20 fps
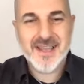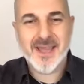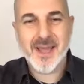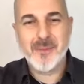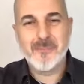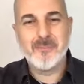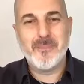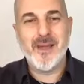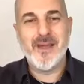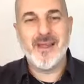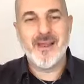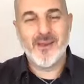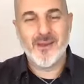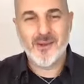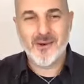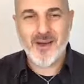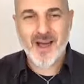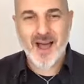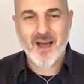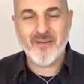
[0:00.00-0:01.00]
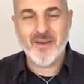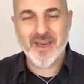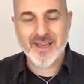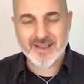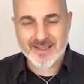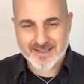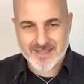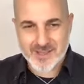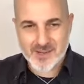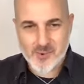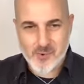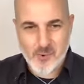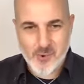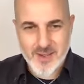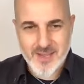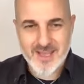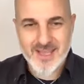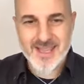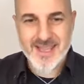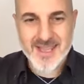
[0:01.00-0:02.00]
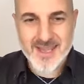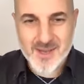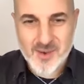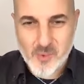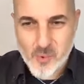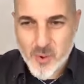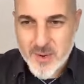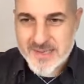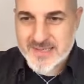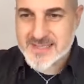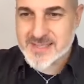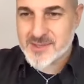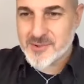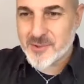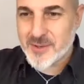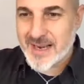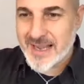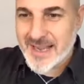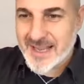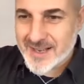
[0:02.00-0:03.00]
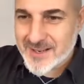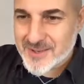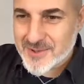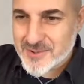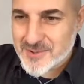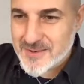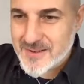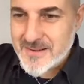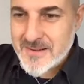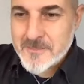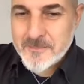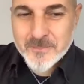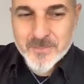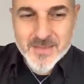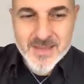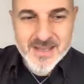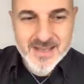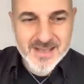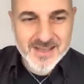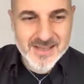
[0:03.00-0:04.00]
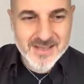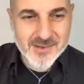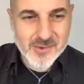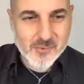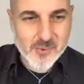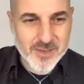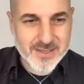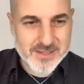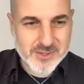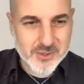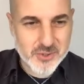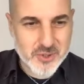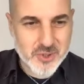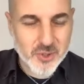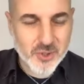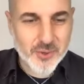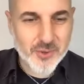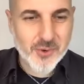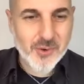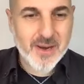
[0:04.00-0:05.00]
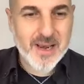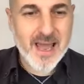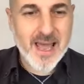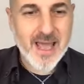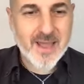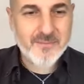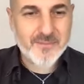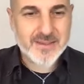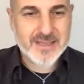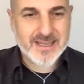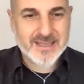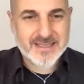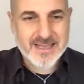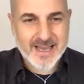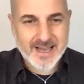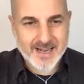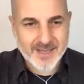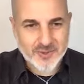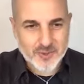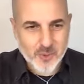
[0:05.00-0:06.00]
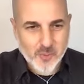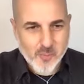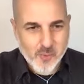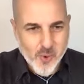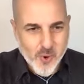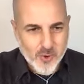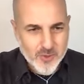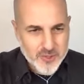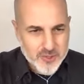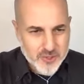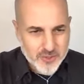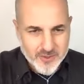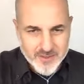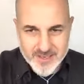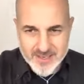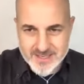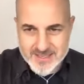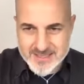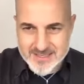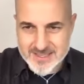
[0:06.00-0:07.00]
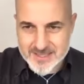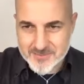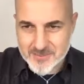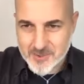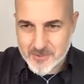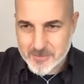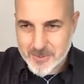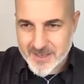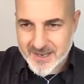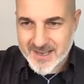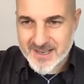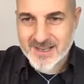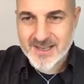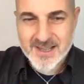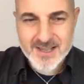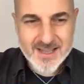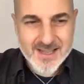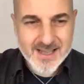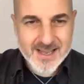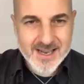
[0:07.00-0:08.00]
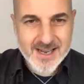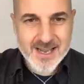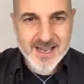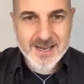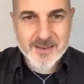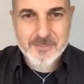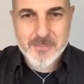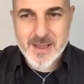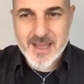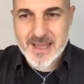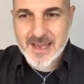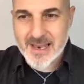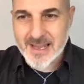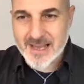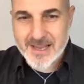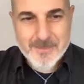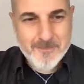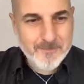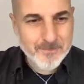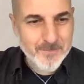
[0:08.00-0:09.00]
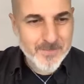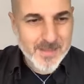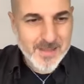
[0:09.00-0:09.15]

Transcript: che bello averti qui in questo orario in questo giorno. Live da Taranto, buongiornissimo per Carmela,